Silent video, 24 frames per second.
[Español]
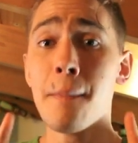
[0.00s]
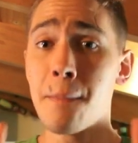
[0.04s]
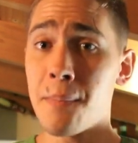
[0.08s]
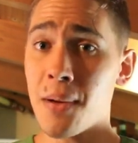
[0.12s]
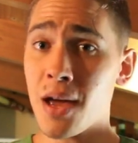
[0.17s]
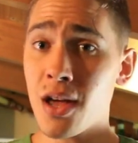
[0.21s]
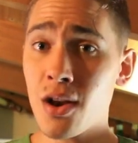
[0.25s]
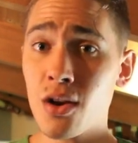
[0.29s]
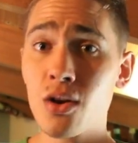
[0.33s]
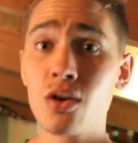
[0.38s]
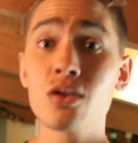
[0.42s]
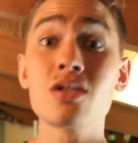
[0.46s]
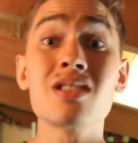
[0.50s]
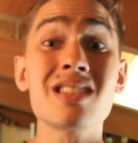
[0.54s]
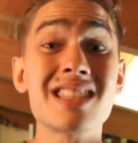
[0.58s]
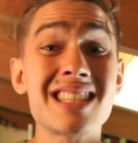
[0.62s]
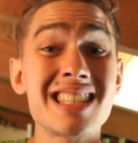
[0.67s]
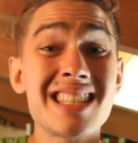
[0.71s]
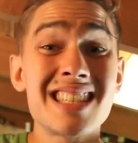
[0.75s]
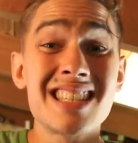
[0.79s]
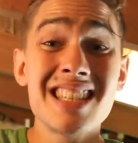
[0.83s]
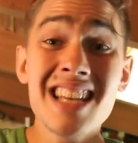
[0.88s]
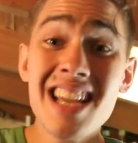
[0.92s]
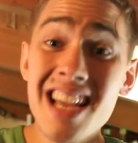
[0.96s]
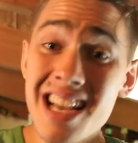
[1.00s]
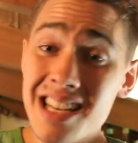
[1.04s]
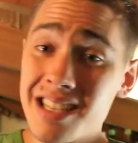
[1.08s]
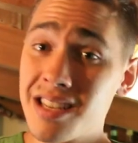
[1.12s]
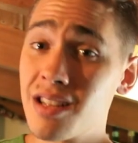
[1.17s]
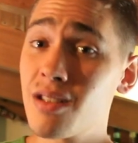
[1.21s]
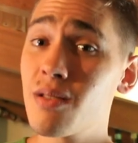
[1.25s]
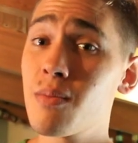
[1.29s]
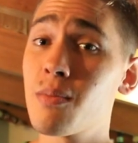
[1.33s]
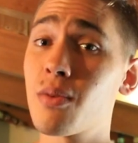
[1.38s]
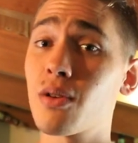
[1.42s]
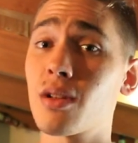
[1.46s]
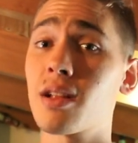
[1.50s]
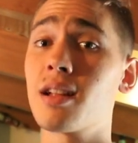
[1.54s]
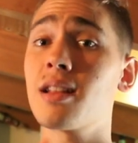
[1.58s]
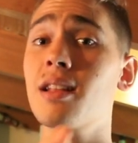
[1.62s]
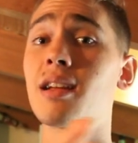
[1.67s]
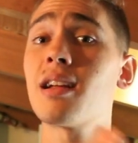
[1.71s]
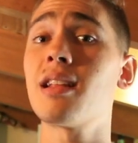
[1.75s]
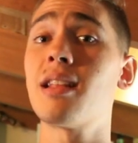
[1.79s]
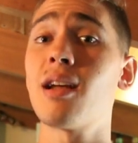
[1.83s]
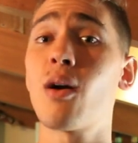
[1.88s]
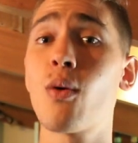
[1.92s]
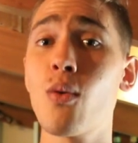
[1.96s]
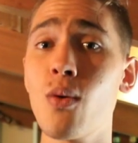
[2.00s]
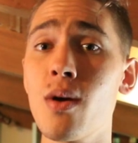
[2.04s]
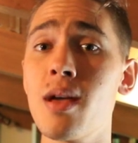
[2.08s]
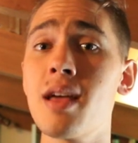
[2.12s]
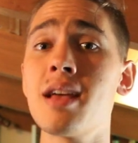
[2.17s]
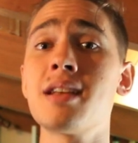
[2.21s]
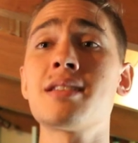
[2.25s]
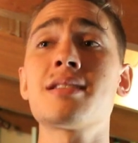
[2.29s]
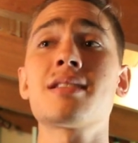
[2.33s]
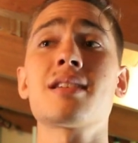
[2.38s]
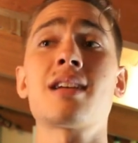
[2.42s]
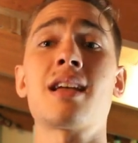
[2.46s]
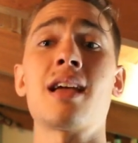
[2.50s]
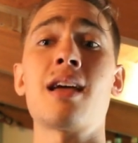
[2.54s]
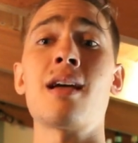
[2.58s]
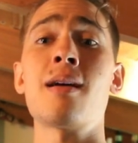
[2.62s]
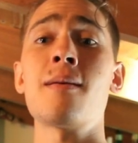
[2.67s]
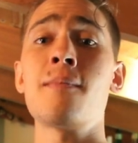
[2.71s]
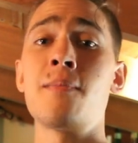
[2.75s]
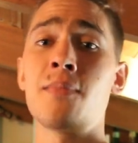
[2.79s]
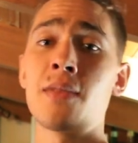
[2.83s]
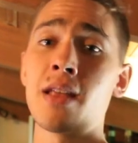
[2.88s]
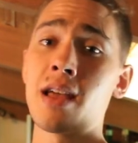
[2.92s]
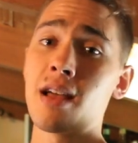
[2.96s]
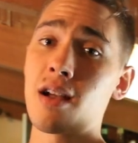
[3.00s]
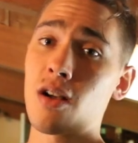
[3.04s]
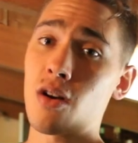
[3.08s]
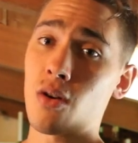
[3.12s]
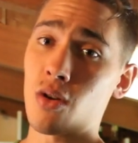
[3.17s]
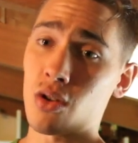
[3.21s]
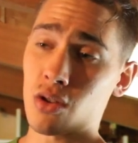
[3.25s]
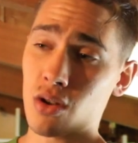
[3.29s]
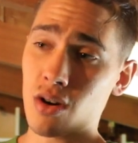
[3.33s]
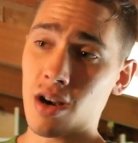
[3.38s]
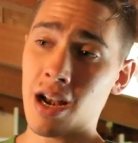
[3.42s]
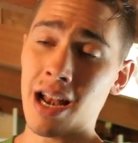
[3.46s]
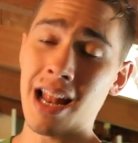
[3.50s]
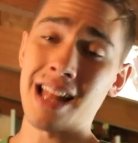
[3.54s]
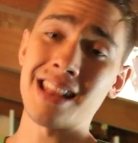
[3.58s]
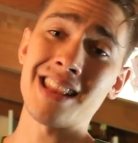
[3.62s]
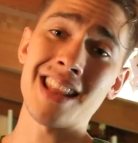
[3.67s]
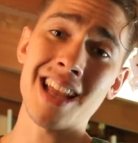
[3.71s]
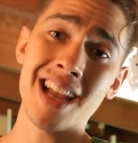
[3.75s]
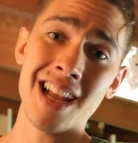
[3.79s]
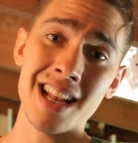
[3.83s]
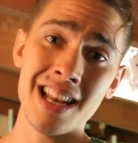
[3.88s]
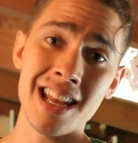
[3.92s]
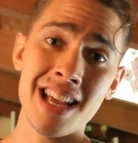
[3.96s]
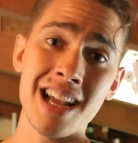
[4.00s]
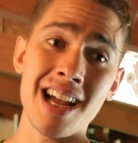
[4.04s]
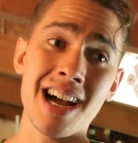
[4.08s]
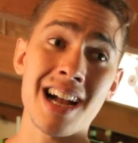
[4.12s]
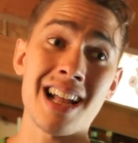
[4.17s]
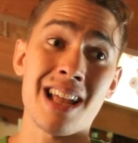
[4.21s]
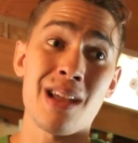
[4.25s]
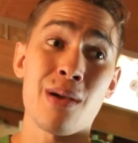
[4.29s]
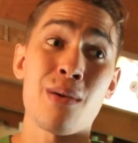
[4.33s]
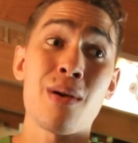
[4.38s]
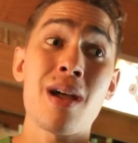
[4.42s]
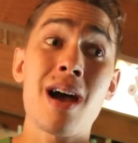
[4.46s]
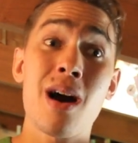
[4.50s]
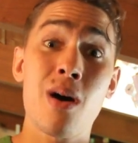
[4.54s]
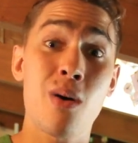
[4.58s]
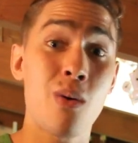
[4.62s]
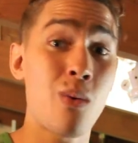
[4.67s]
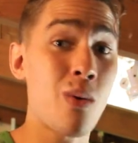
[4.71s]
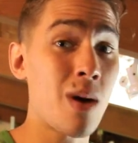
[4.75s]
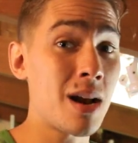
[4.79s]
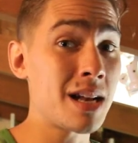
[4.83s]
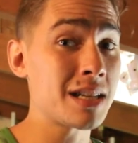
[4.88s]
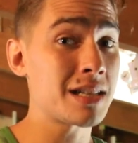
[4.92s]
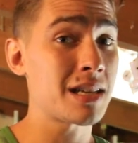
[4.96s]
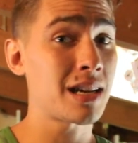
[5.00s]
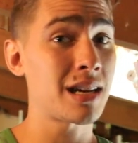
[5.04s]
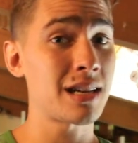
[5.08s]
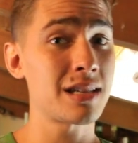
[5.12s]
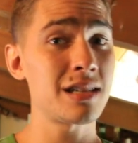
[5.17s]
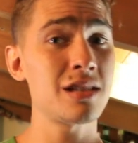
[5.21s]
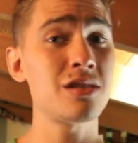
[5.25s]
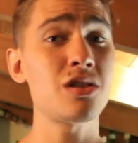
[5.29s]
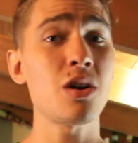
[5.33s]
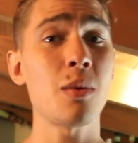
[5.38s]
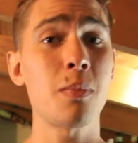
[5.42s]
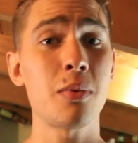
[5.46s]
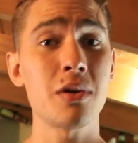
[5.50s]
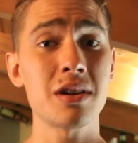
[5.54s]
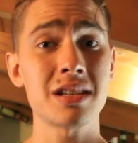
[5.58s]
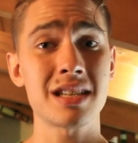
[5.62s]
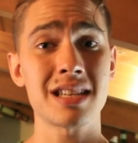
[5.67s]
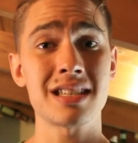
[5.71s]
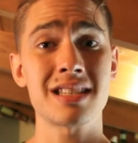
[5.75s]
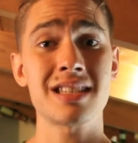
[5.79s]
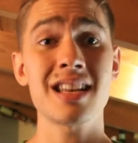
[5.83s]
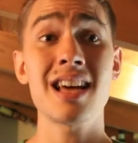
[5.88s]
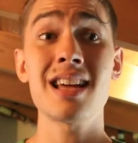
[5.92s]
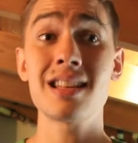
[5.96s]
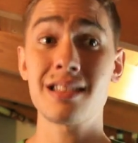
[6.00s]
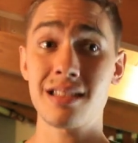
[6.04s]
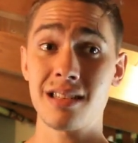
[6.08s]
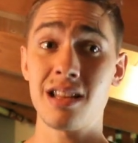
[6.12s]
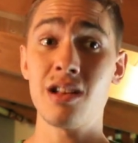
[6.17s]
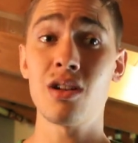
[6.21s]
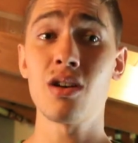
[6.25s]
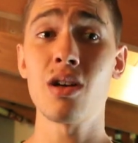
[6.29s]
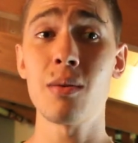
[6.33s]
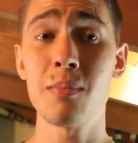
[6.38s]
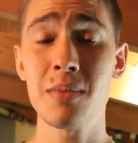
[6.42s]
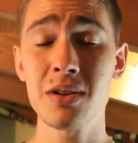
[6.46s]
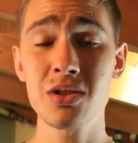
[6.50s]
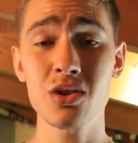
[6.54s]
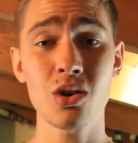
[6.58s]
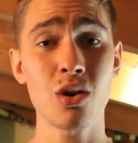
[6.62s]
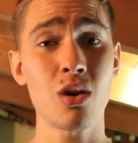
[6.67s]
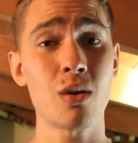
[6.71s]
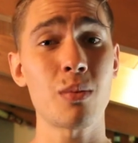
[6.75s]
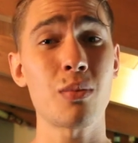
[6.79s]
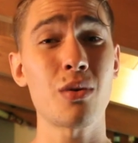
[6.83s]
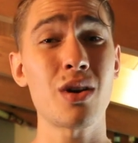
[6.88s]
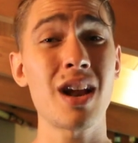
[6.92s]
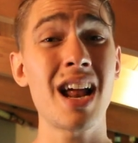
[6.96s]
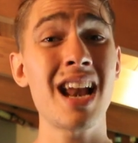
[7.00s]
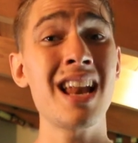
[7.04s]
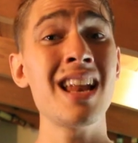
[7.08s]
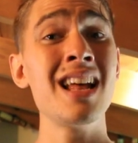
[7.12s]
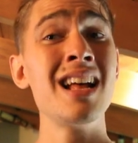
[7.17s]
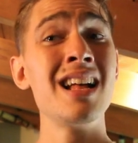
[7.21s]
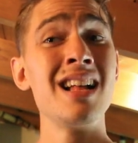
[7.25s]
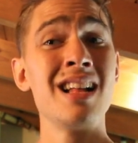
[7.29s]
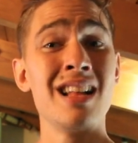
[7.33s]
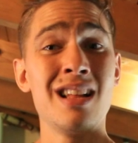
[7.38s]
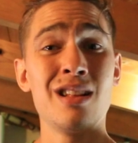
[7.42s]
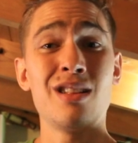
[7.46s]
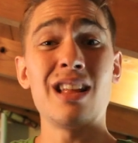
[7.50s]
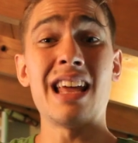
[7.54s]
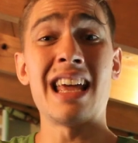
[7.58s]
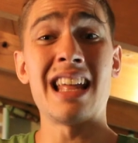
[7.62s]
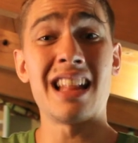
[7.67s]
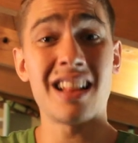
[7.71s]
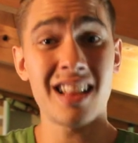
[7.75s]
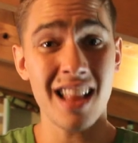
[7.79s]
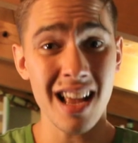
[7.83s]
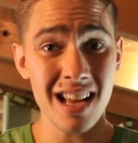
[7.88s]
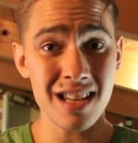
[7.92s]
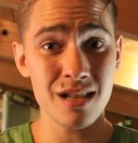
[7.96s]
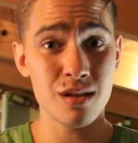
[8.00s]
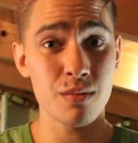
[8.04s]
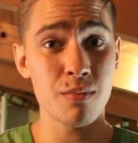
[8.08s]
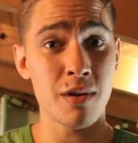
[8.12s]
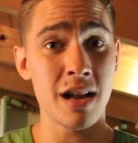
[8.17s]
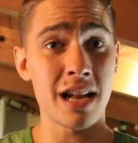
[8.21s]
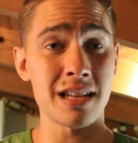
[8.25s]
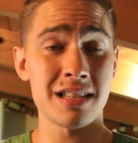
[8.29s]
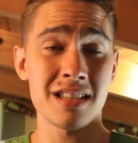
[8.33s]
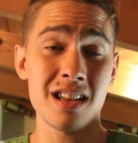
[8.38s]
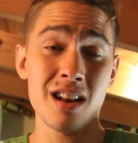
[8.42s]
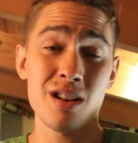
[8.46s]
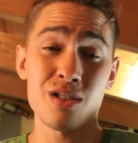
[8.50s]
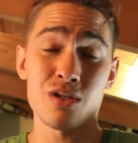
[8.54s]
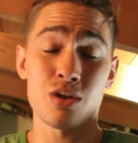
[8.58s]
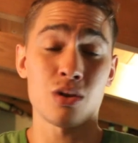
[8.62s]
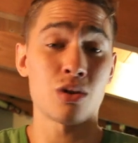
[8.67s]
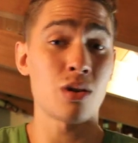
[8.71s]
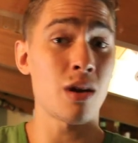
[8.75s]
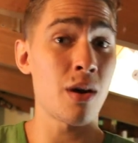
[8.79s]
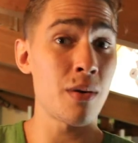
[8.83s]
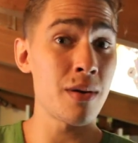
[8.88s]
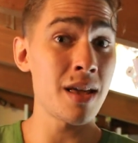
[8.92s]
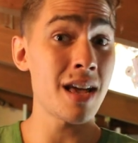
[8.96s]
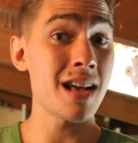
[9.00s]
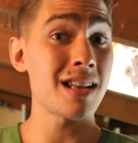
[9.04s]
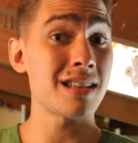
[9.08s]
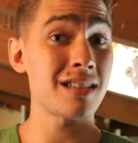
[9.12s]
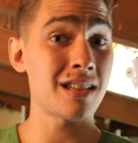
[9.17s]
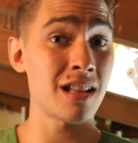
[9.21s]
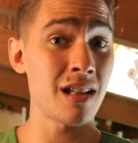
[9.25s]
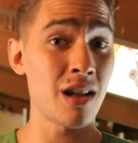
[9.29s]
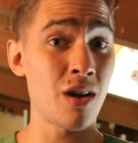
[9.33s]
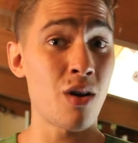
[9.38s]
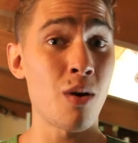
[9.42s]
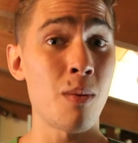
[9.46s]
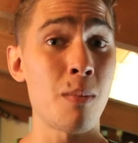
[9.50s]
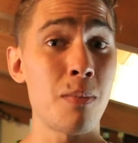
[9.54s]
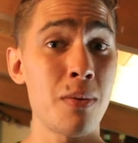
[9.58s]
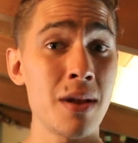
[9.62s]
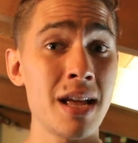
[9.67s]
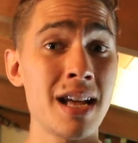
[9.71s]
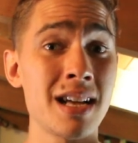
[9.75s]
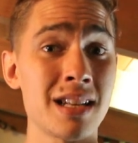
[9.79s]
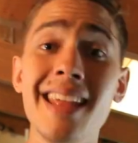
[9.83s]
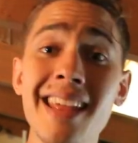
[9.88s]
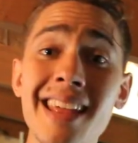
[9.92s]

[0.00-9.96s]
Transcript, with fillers: Pero sigue siendo importante que te cuides, que controles la técnica, que veas cuáles ejercicios puedes hacer, si los de peso corporal estás para hacerlos o todavía se te complican.